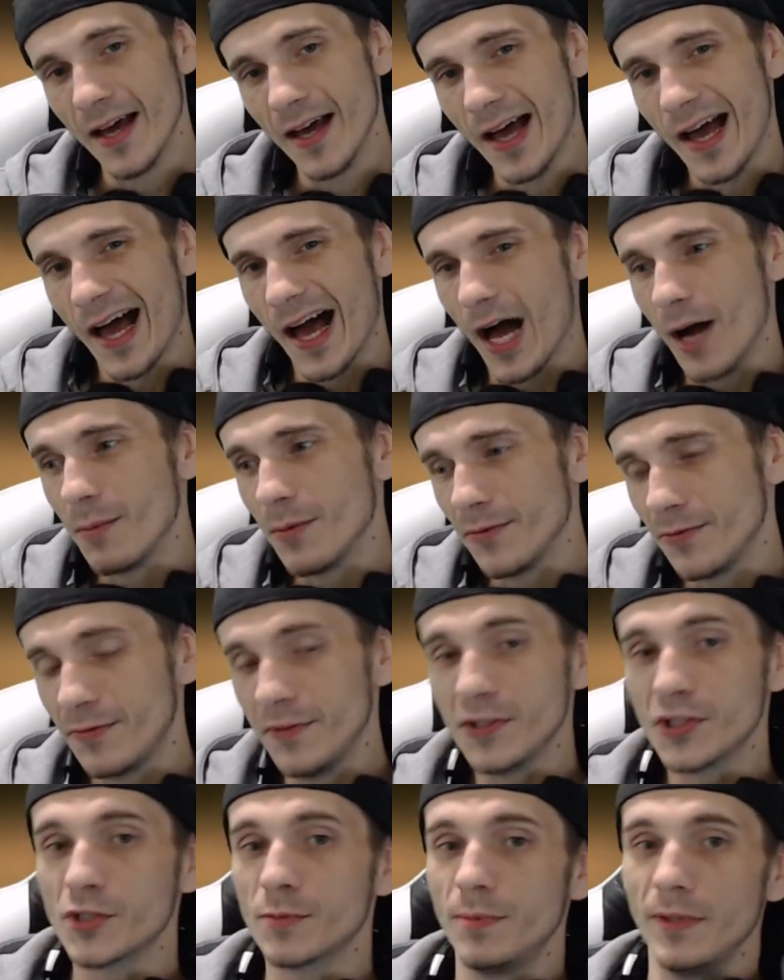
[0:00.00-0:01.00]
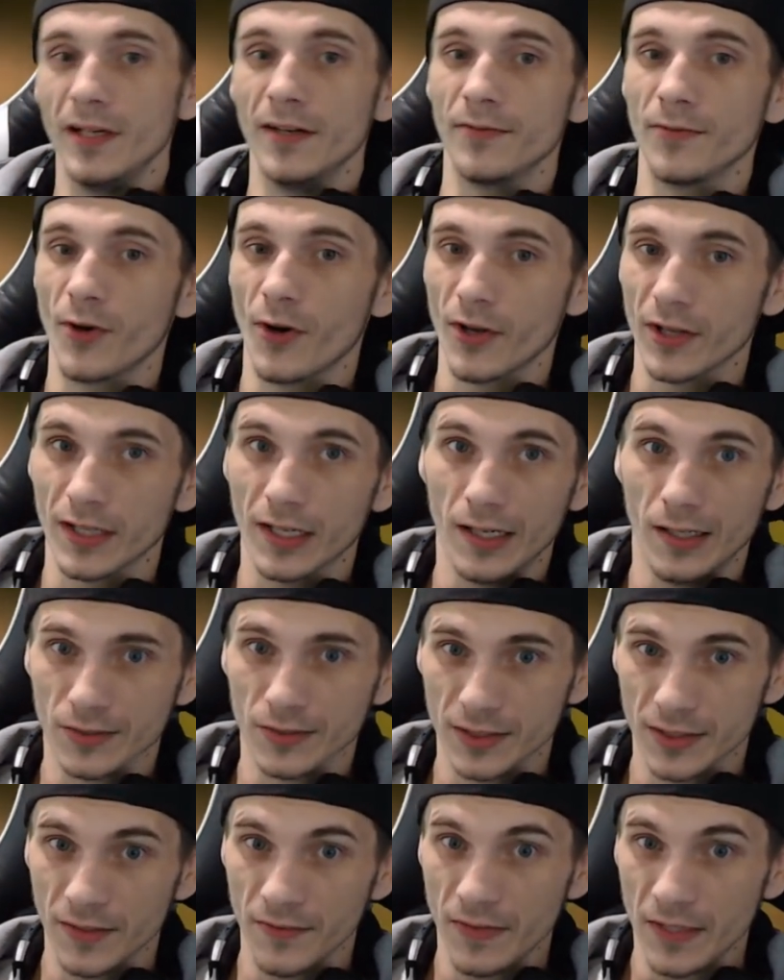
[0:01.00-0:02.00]
Habe vier Spiele von euch
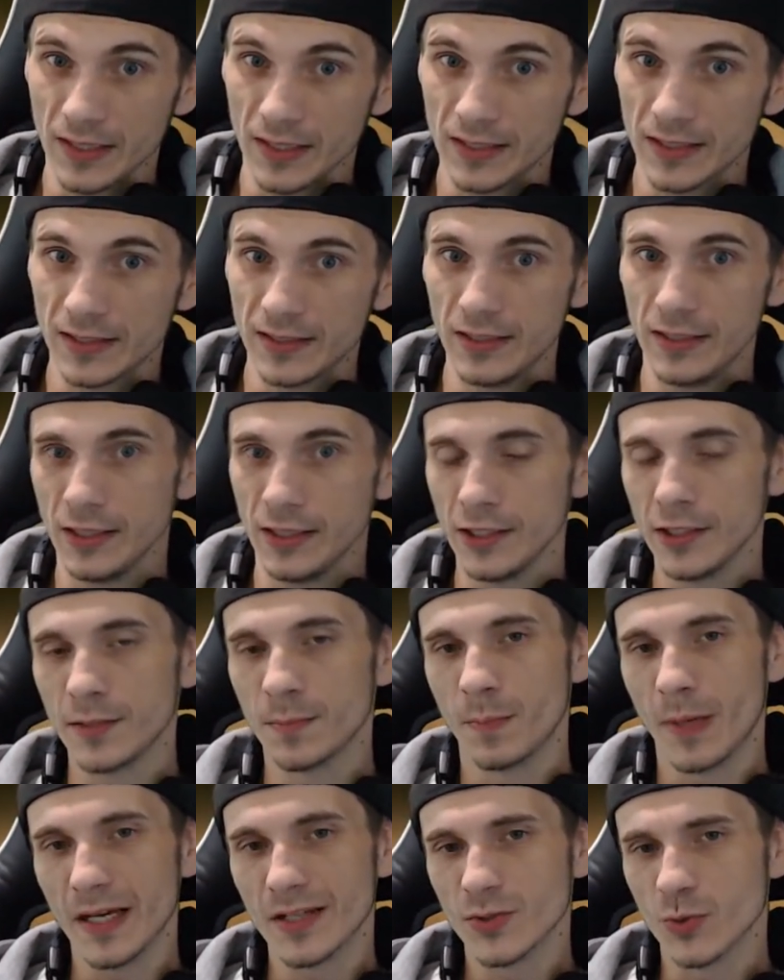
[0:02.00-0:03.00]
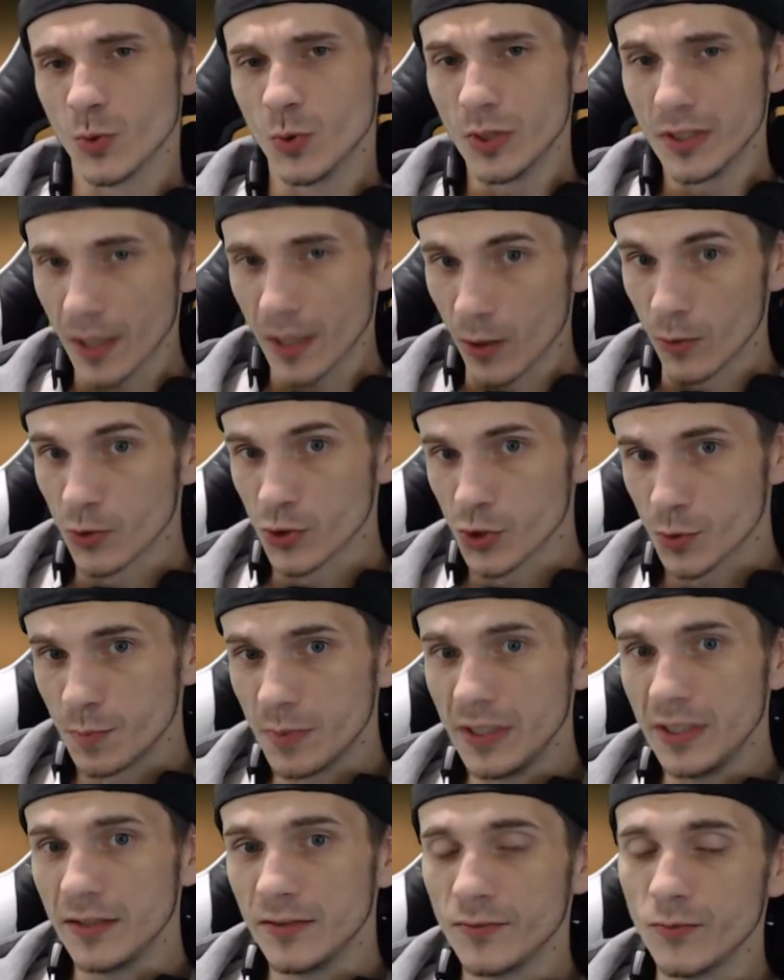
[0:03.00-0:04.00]
rausgewählt, die ich persönlich auch
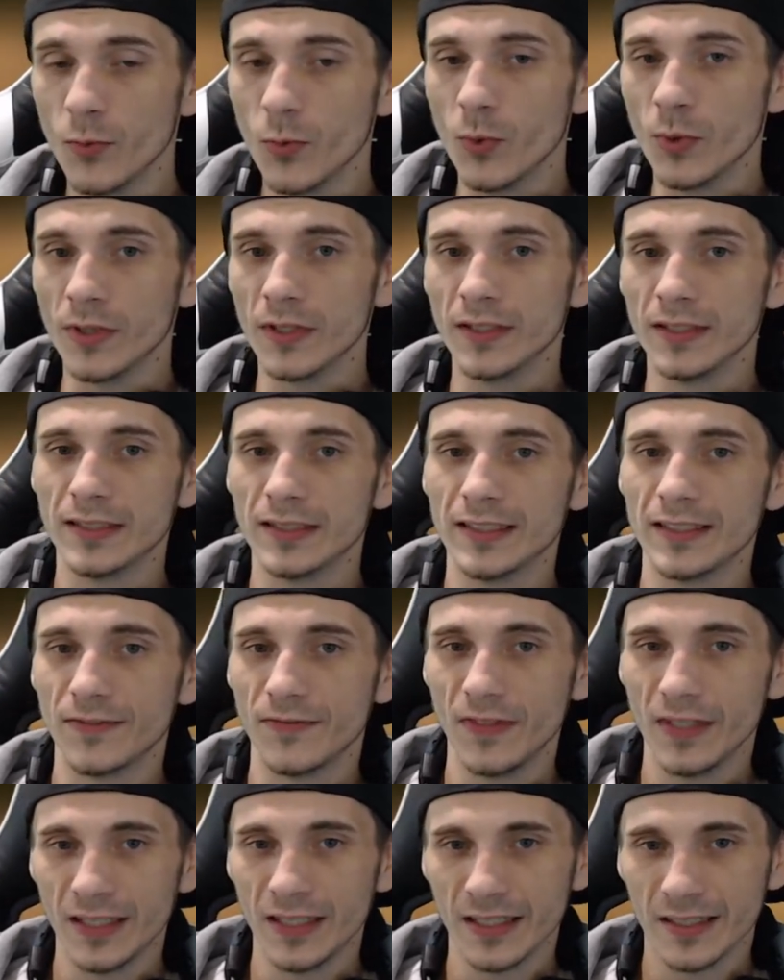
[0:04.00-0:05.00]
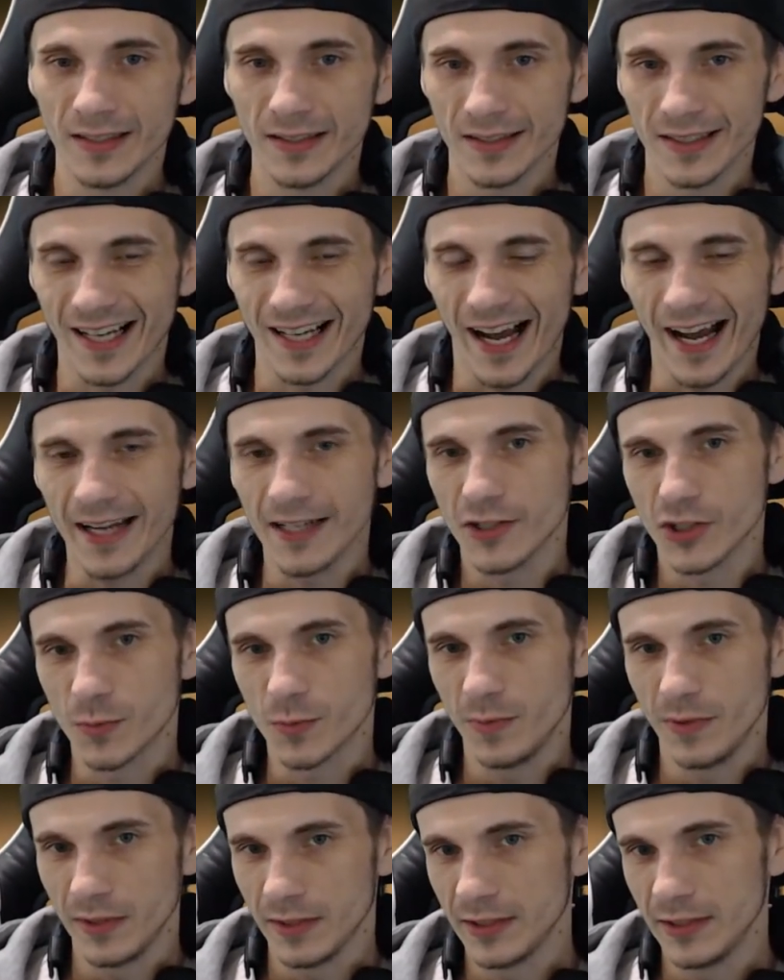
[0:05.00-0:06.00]
spielen würde. Ich wähle keine
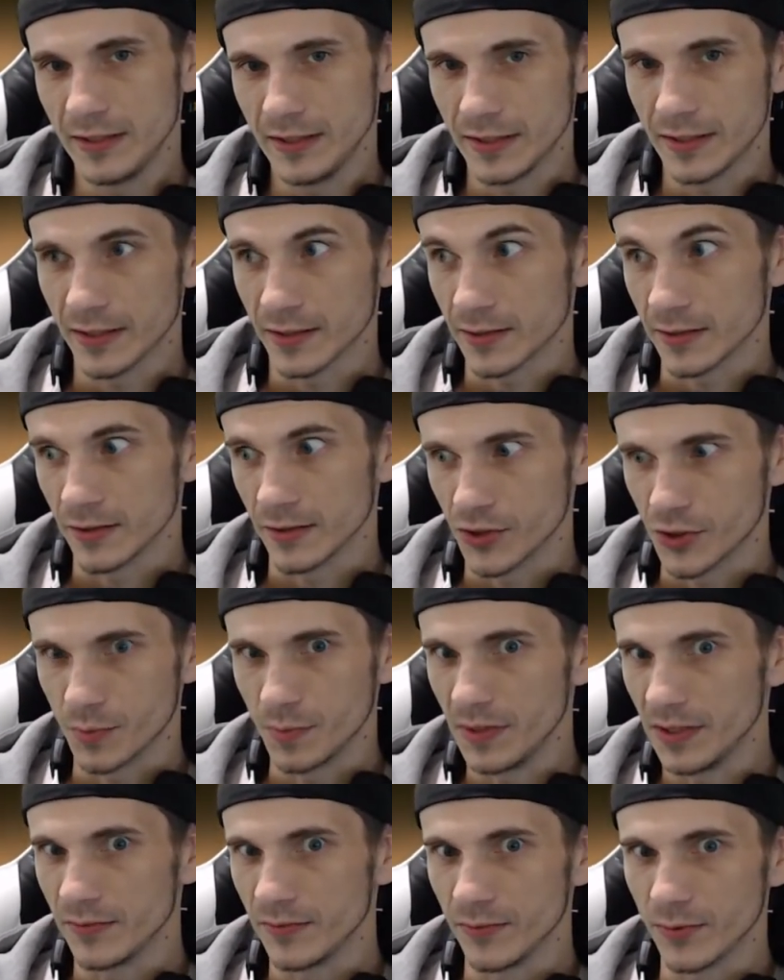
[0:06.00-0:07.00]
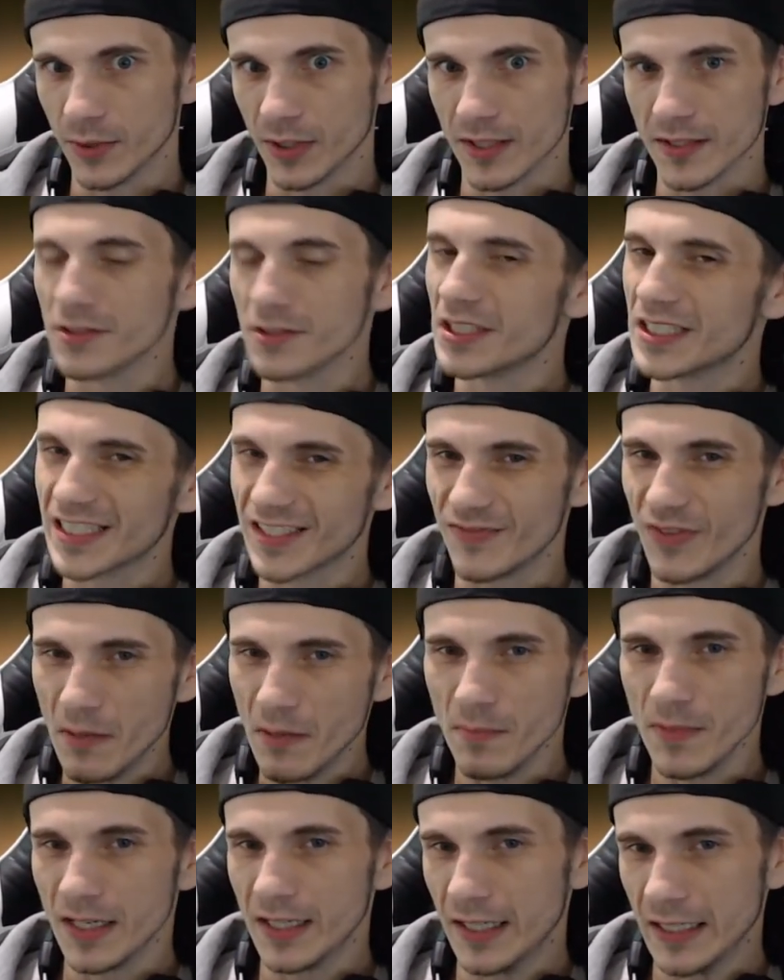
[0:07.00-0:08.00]
Spiele, die ich jetzt nicht spielen würde. Also ich
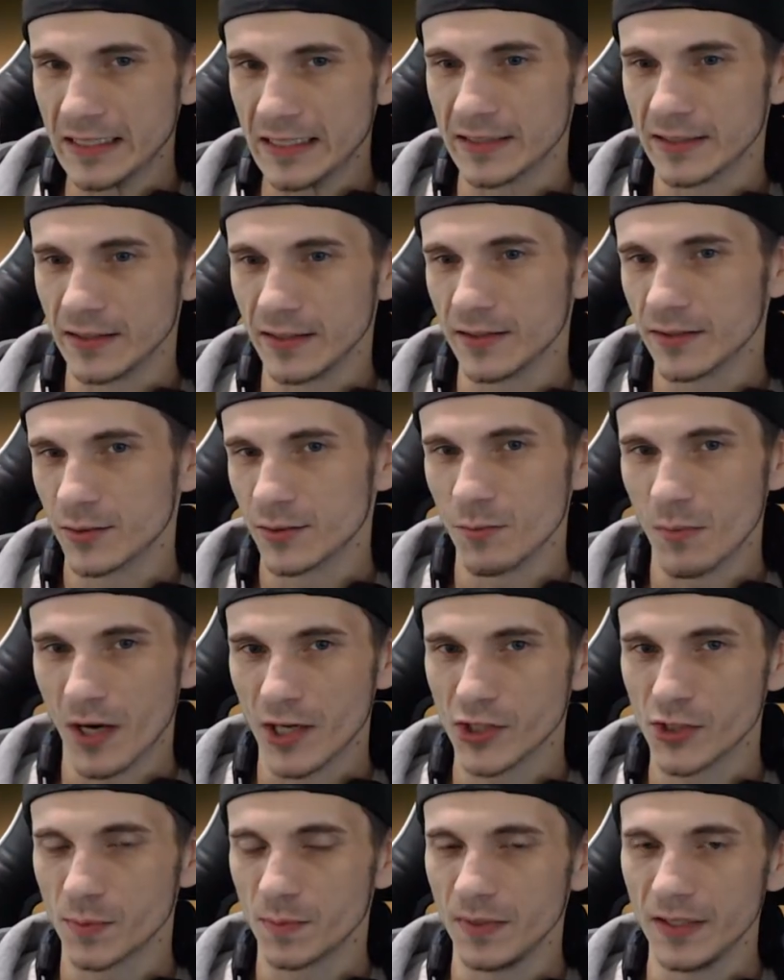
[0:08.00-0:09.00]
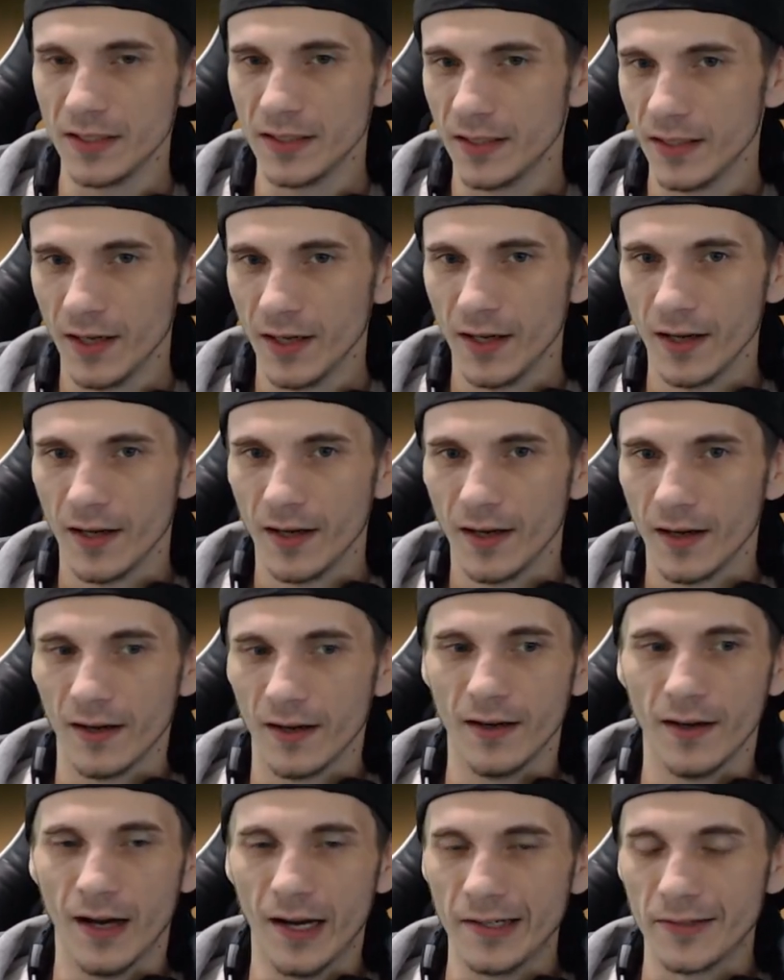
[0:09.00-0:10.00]
zwinge mich jetzt nicht zum Beispiel äh,
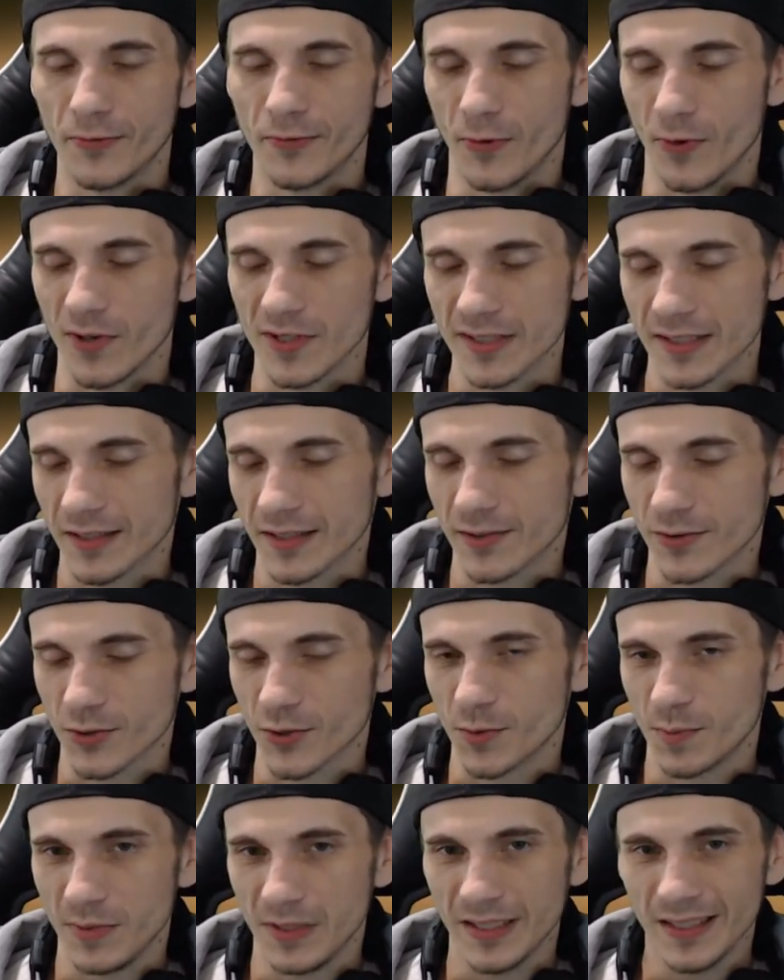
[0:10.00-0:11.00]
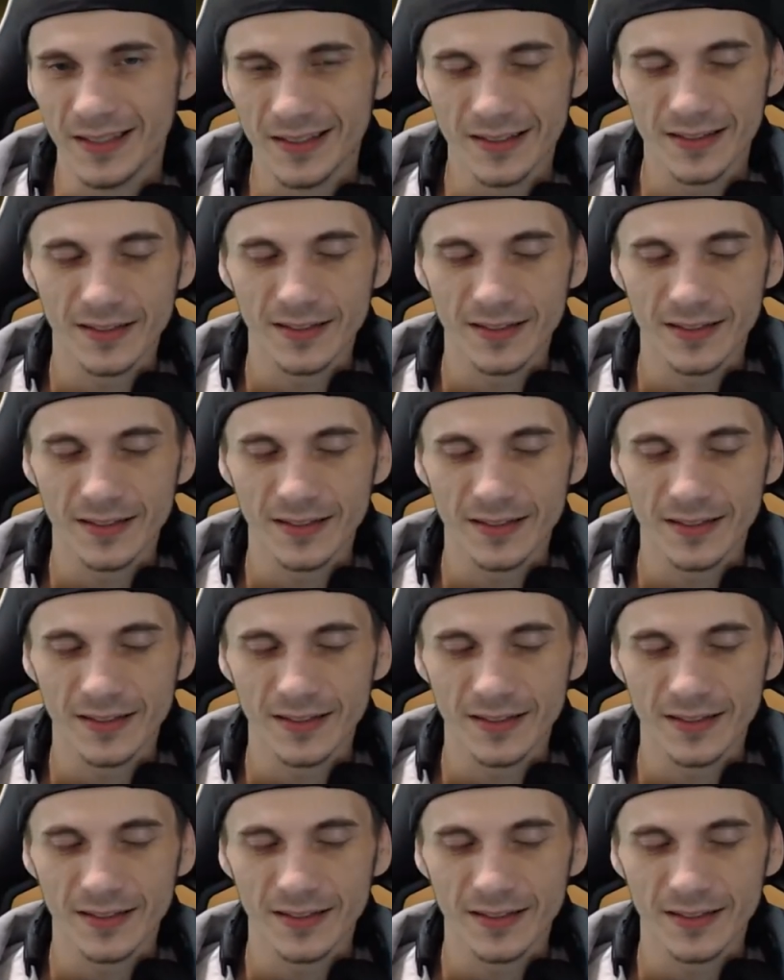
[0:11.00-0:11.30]
ein Forsa zu spielen.